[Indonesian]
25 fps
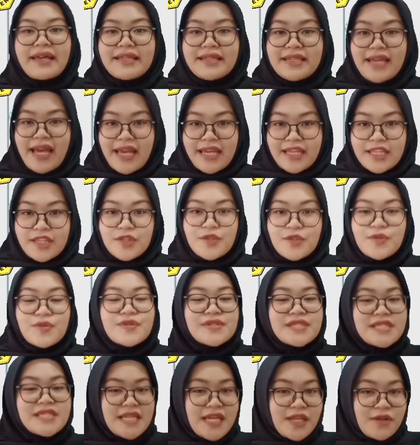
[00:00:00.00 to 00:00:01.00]
yaitu
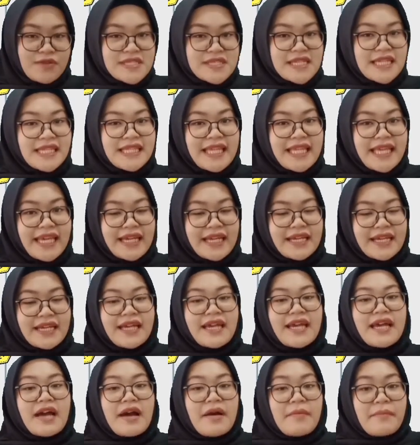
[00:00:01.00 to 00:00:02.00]
siklus litik
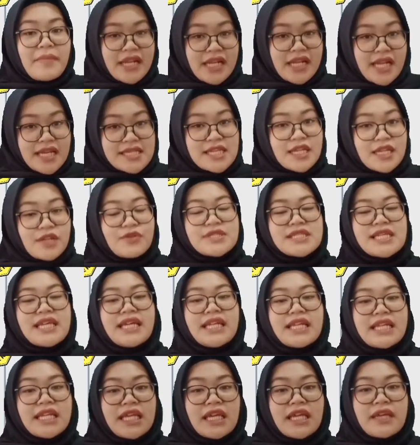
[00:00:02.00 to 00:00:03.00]
pada siklus
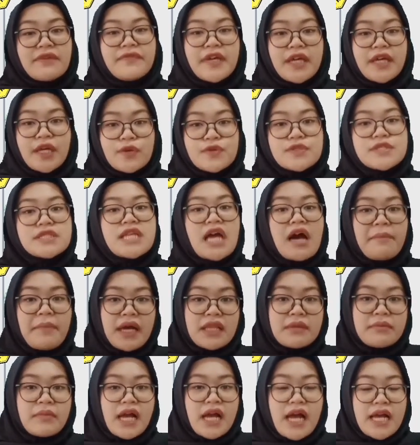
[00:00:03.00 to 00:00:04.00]
ini, virus
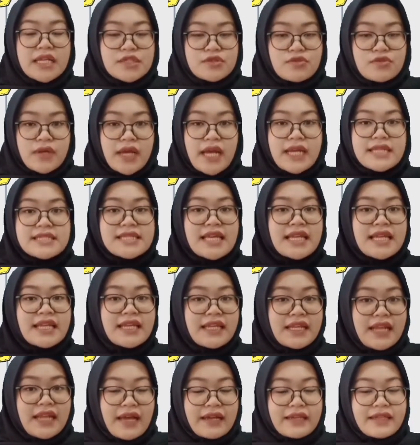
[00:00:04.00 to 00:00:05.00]
dapat menghancurkan sel
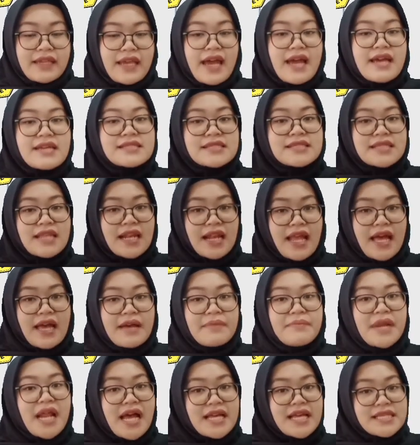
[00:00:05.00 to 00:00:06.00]
inangnya setelah
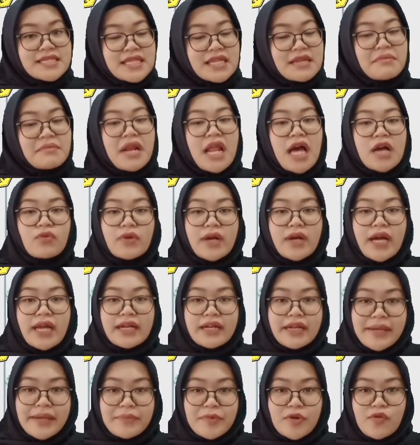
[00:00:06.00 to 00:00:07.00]
berhasil melakukan
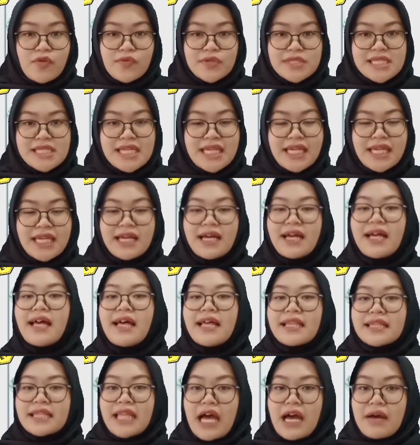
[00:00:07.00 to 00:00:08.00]
reproduksi.
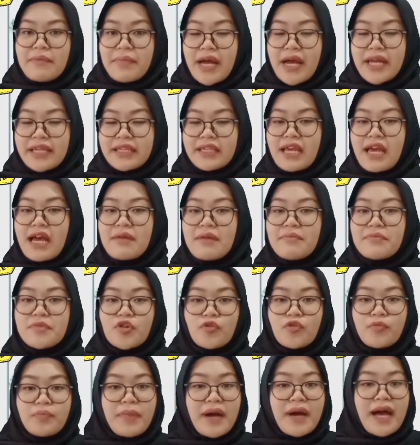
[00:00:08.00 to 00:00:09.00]
Tahapannya
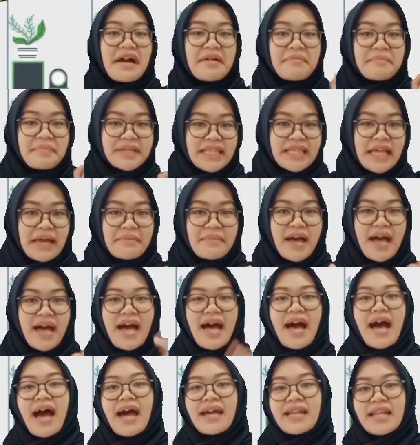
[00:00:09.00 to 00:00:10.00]
berupa pertama
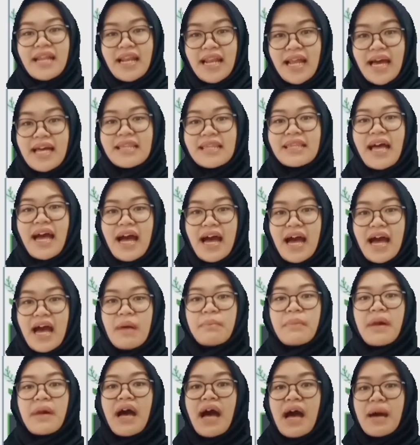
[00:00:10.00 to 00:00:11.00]
adalah
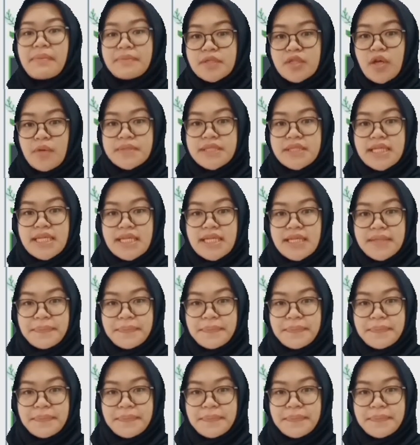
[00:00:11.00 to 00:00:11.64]
tahap absorpsi,